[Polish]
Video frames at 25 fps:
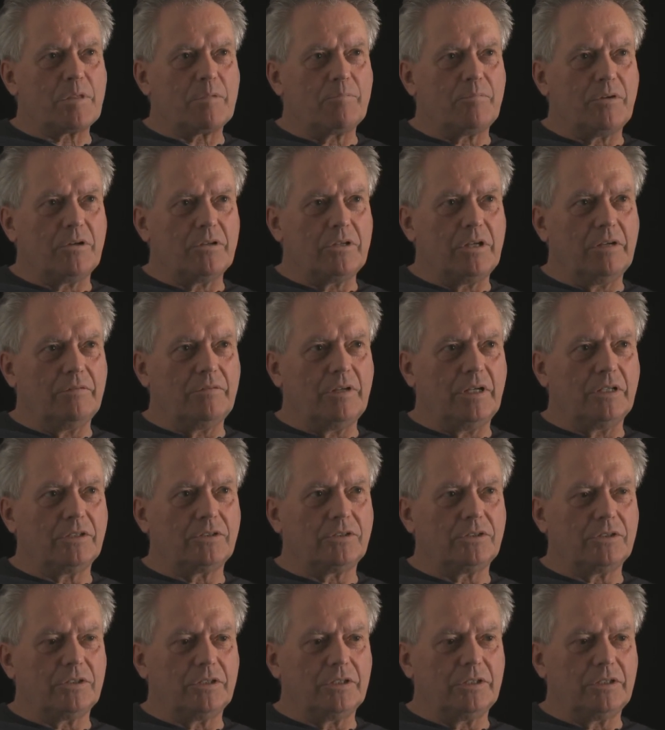
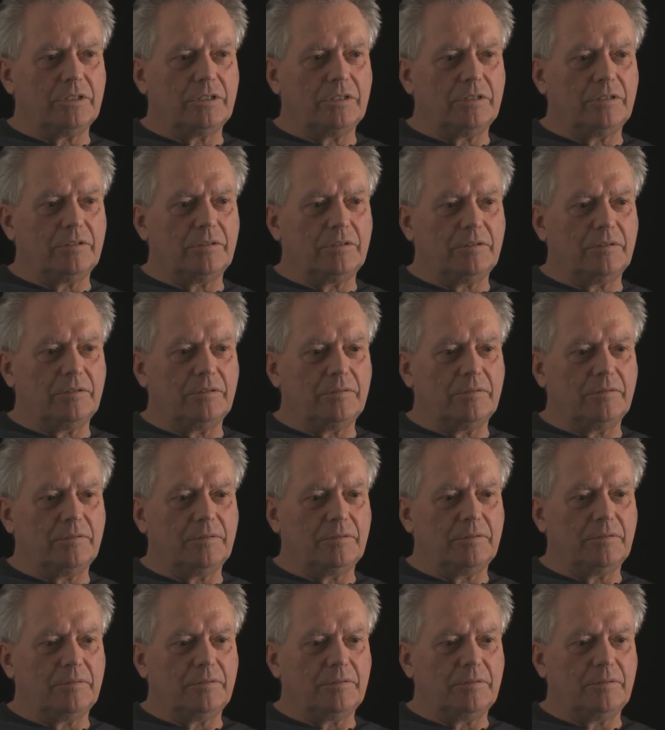Ponieważ e,
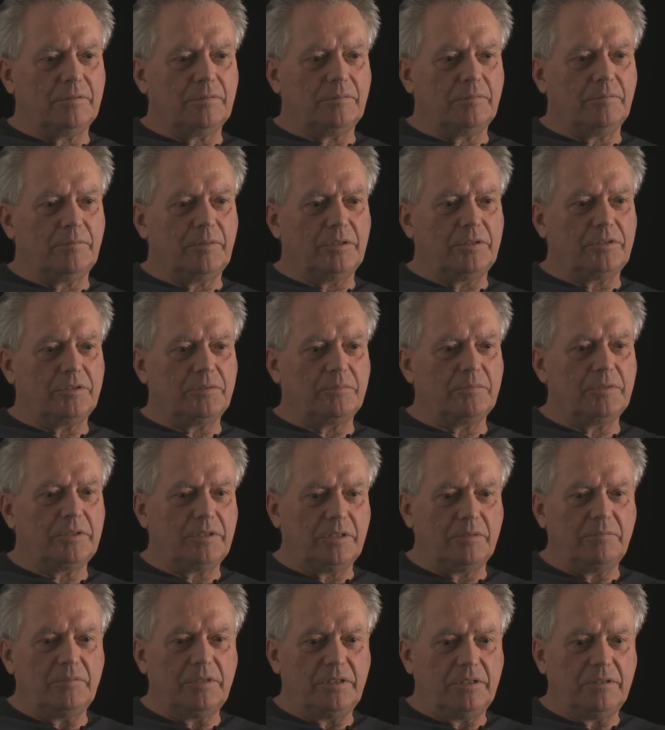byliśmy
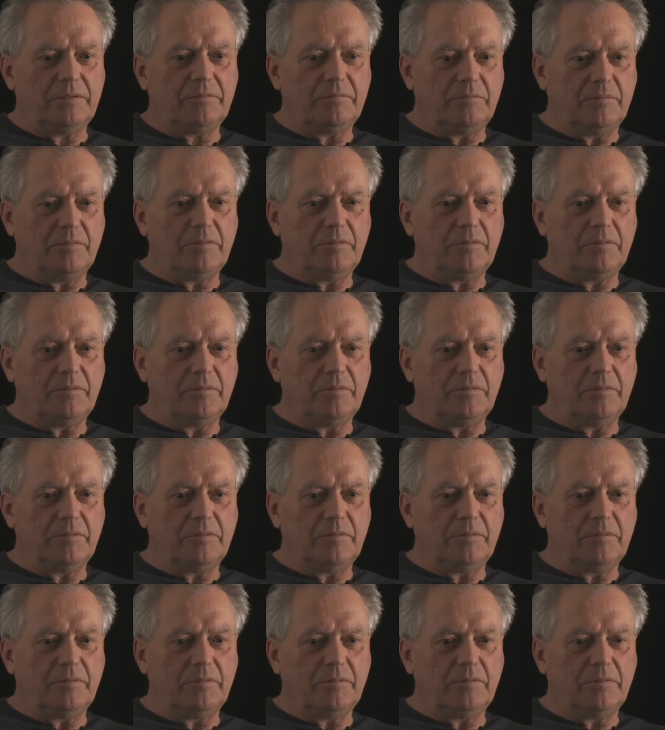tymi